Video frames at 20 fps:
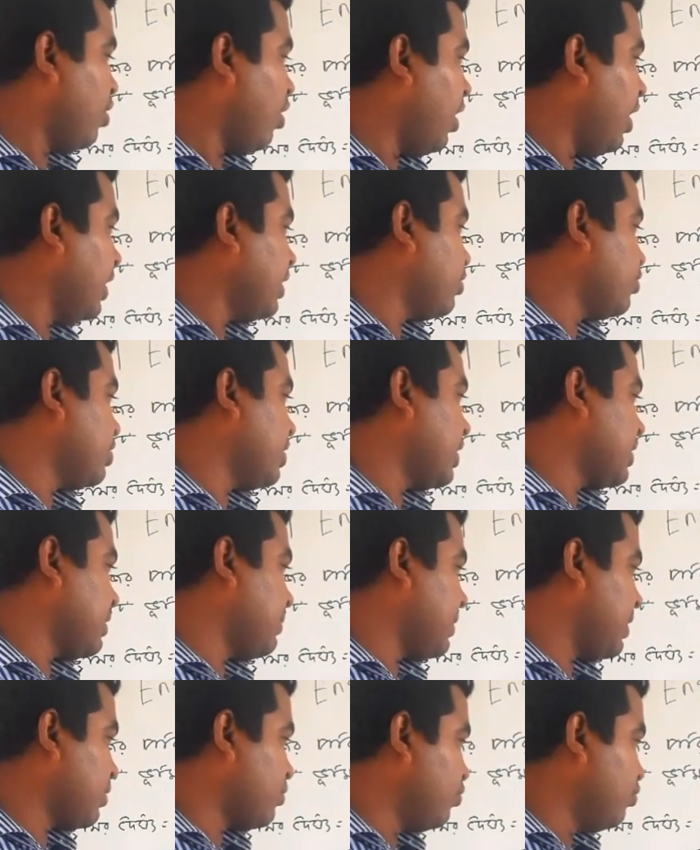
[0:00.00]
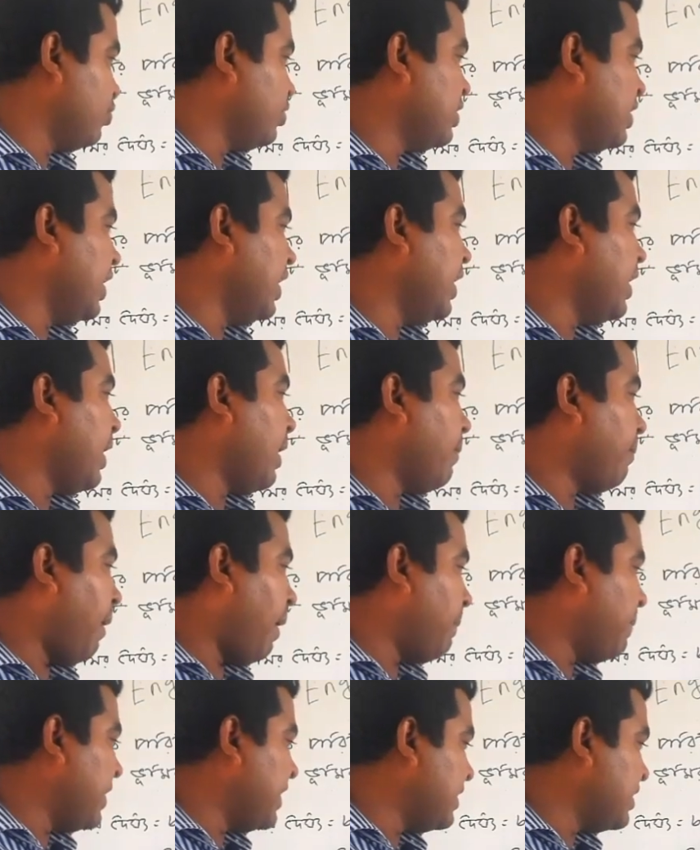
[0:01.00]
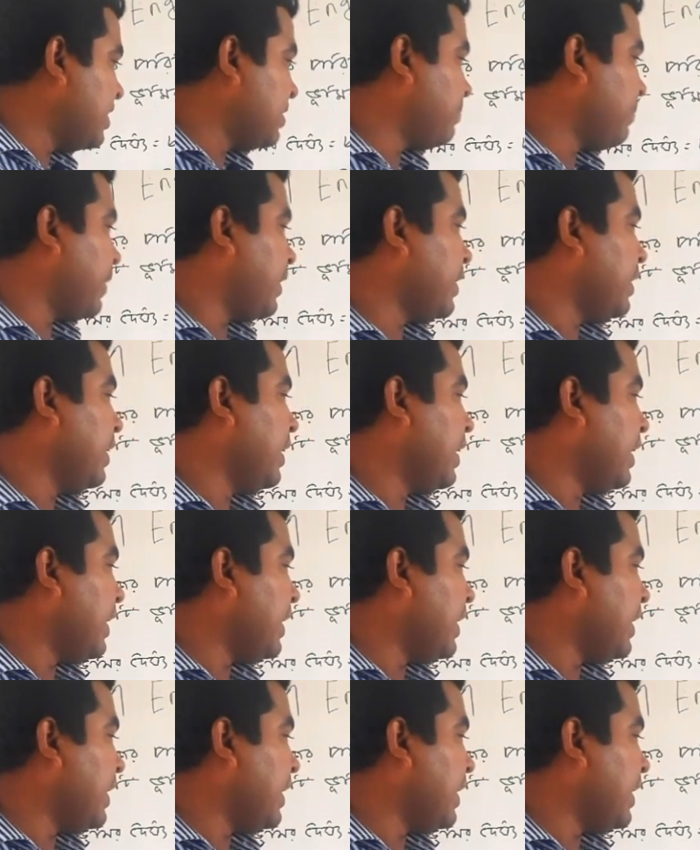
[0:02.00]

যদি হয় তো সেক্ষেত্রে আমরা গুণ দিয়ে ফাইভ বাই দিতে পারি